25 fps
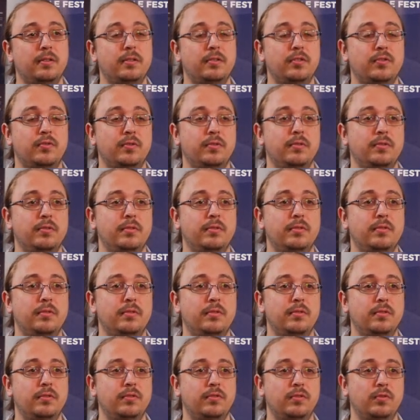
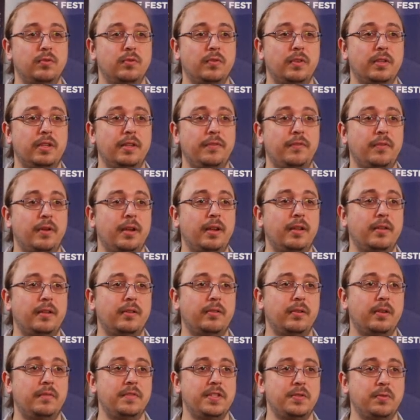Je, trouve des fois
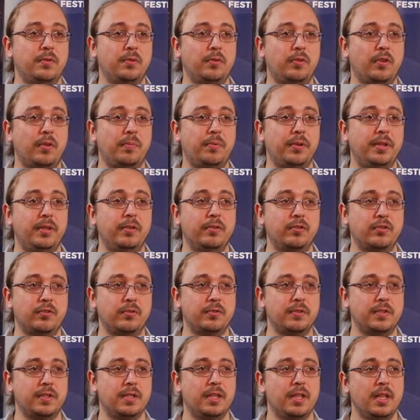que la vision auteur peut être
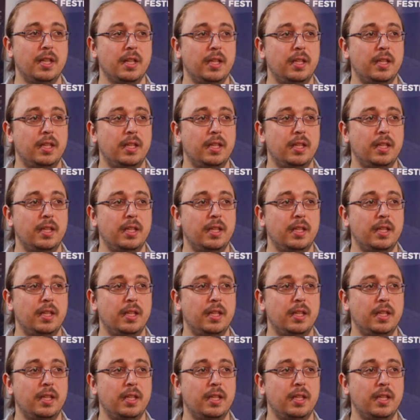dangereuse.